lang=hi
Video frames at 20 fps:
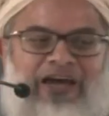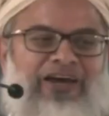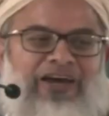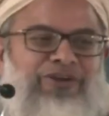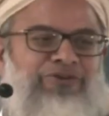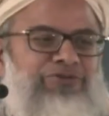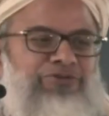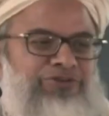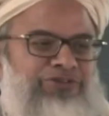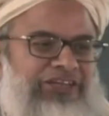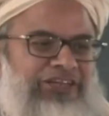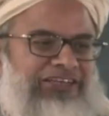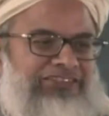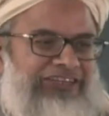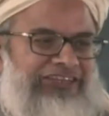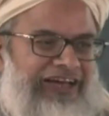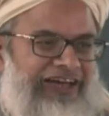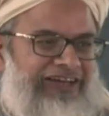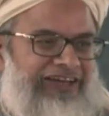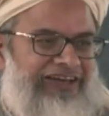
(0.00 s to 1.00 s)
प्यार होता
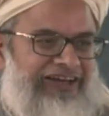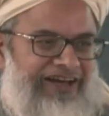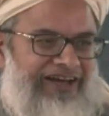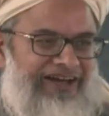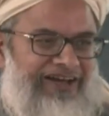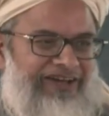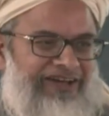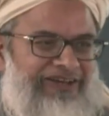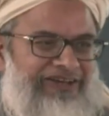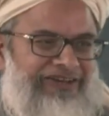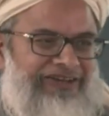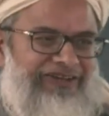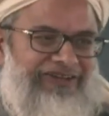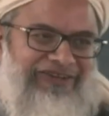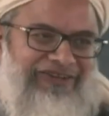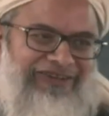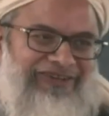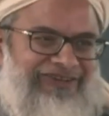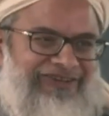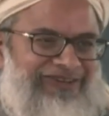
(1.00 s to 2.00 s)
जाएगा
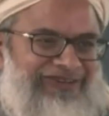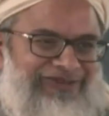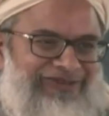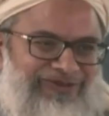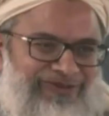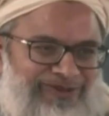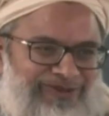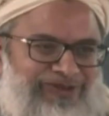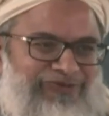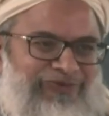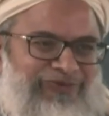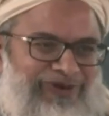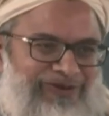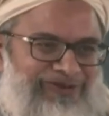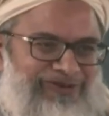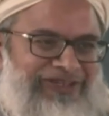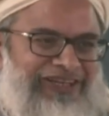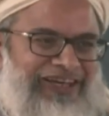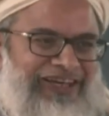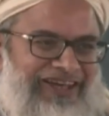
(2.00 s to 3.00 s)

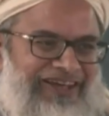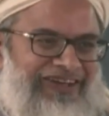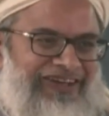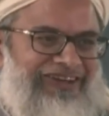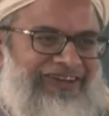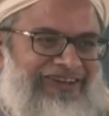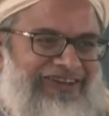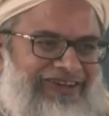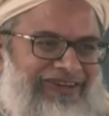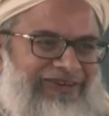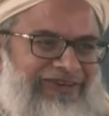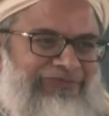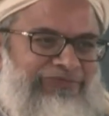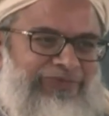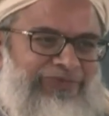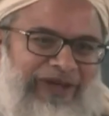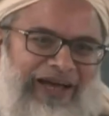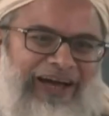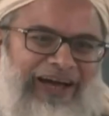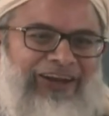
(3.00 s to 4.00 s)
दुश्मनों से
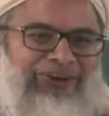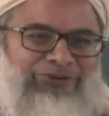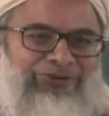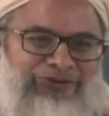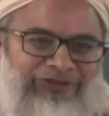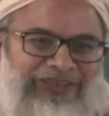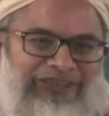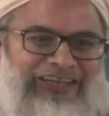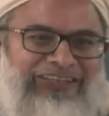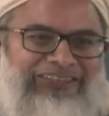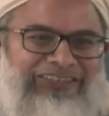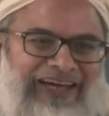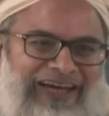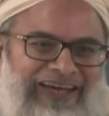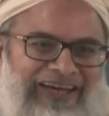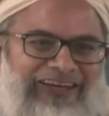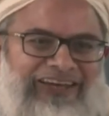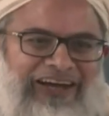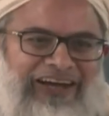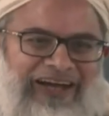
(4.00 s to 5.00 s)
प्यार होता
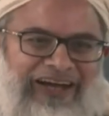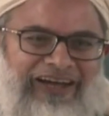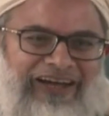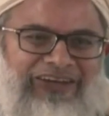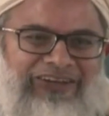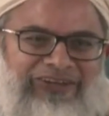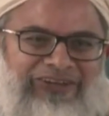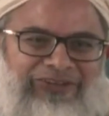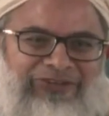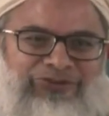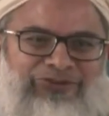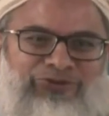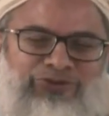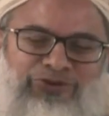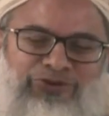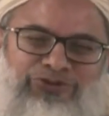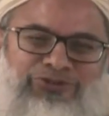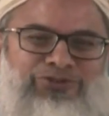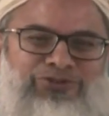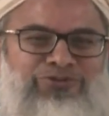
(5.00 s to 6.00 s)
जाएगा
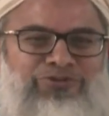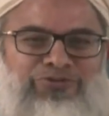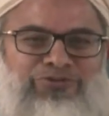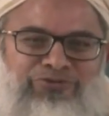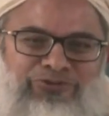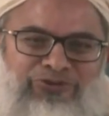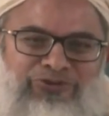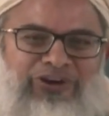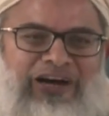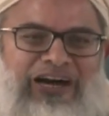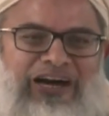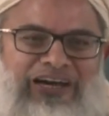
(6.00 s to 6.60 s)
दोस्तों को